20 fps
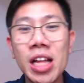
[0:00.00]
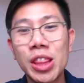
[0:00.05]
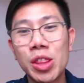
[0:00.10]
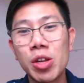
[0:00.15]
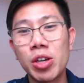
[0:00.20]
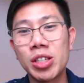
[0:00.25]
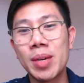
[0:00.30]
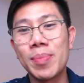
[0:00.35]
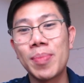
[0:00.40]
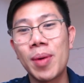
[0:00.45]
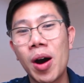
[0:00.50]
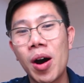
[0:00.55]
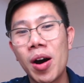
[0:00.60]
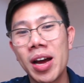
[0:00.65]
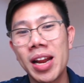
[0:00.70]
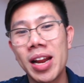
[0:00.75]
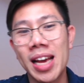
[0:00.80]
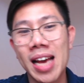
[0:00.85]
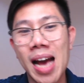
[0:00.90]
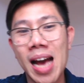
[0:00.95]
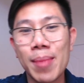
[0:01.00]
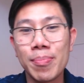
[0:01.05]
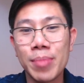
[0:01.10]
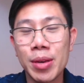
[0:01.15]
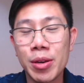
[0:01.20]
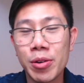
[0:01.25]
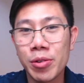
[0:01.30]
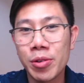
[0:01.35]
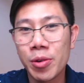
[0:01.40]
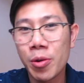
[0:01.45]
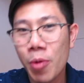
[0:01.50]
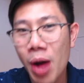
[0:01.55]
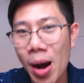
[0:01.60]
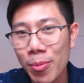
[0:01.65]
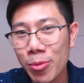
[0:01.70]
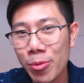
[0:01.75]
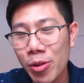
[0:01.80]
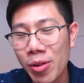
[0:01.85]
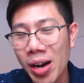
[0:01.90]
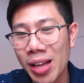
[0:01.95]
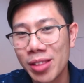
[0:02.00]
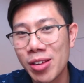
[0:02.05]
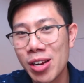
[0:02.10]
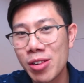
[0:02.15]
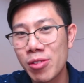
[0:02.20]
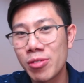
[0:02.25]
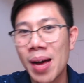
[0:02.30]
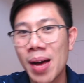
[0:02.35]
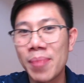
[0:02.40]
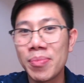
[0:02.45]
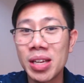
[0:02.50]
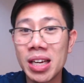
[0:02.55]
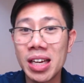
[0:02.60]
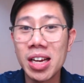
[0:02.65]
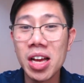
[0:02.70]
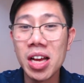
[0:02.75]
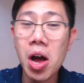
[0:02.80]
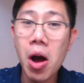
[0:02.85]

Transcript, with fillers: โดยเฉพาะนะครับมีความรวยกว่าโดนัลด์ทรัมป์ถึง